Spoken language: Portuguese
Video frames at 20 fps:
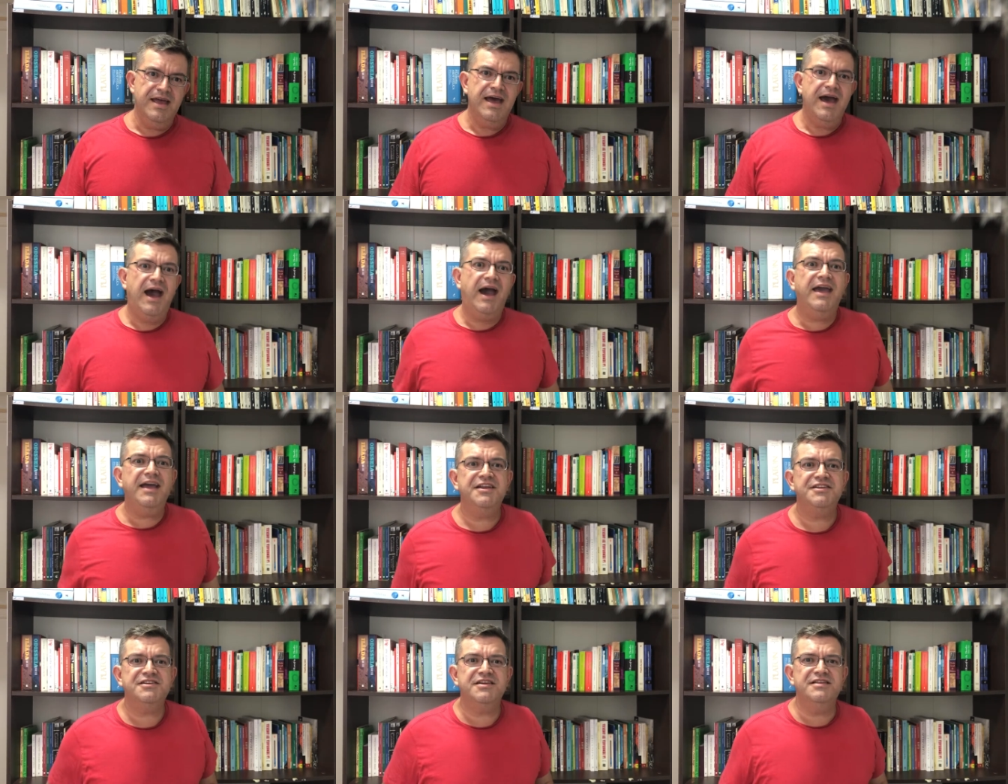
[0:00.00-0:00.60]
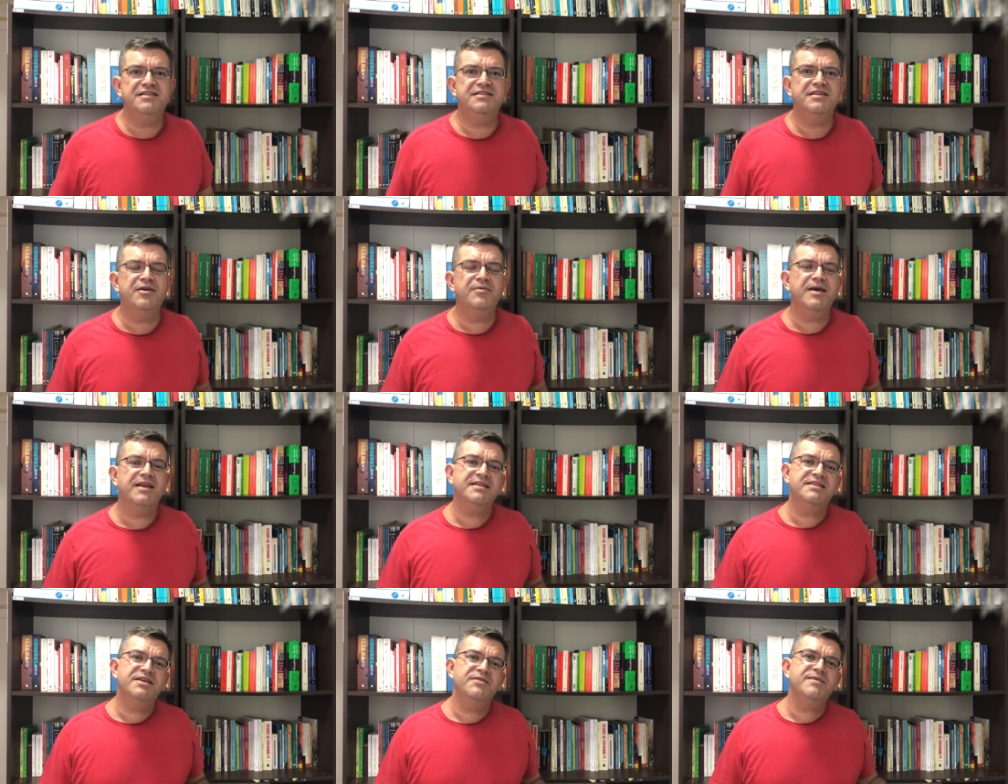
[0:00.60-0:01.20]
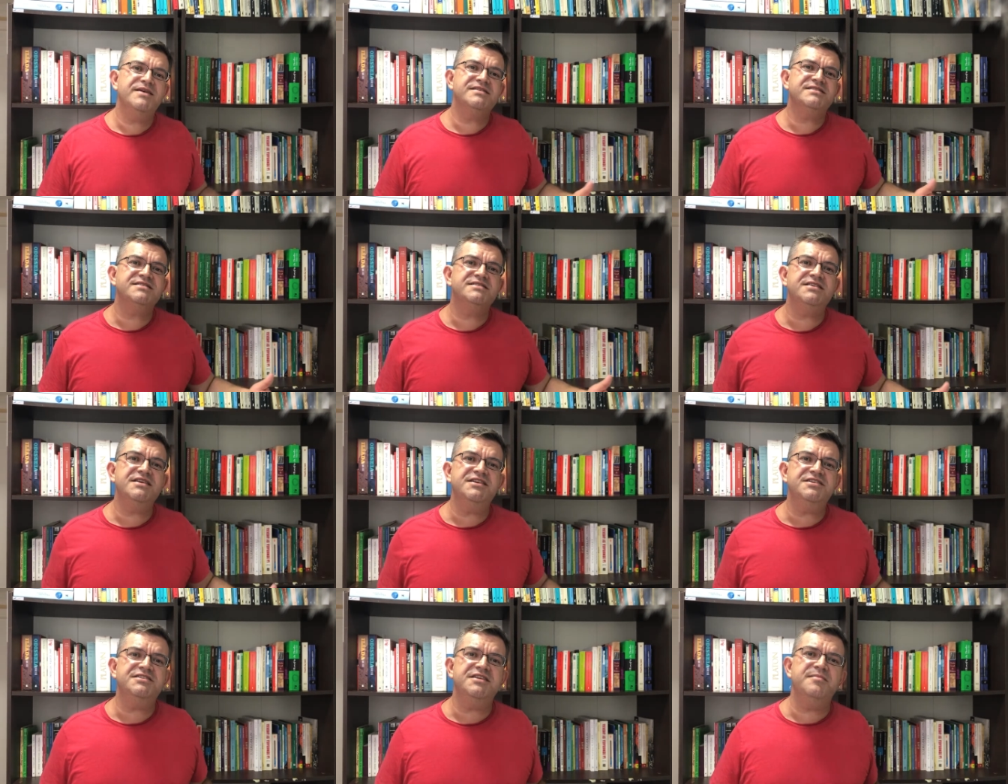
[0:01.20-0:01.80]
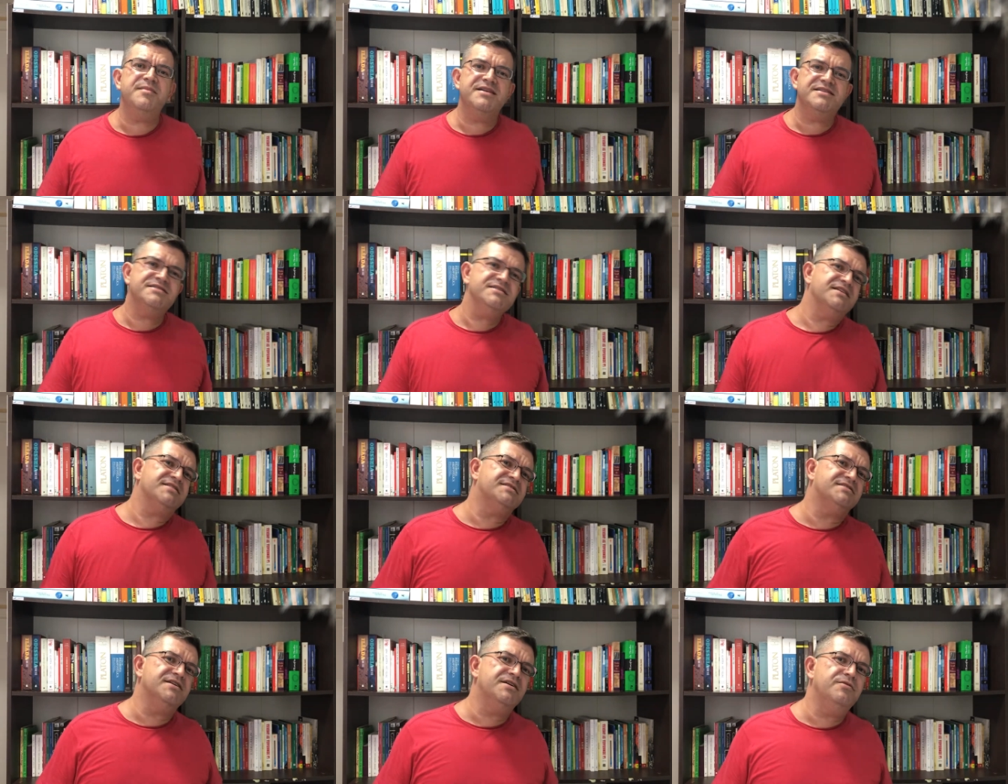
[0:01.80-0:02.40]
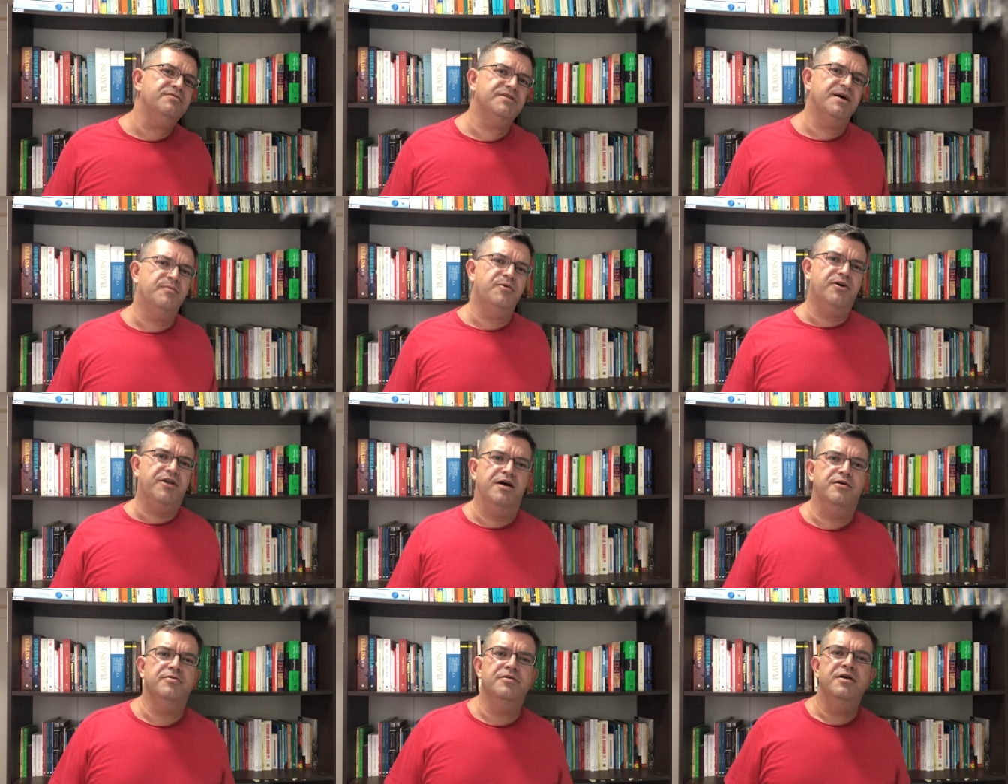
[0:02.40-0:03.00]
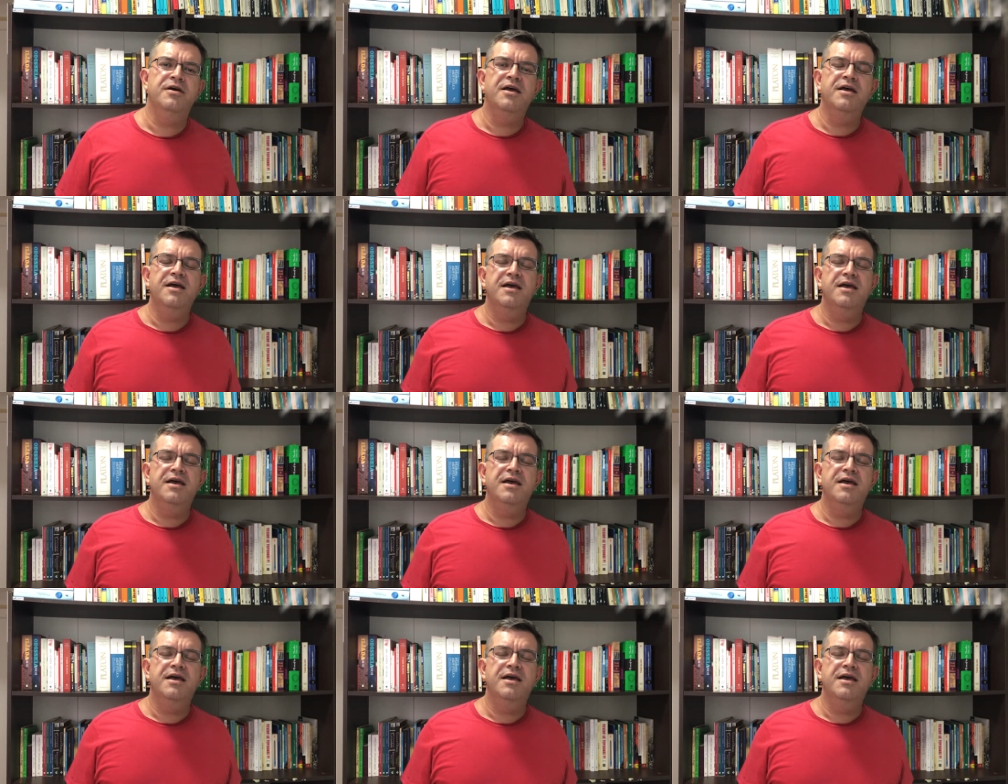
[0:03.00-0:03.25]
A ética, então, ela tem uma sistematização da moral.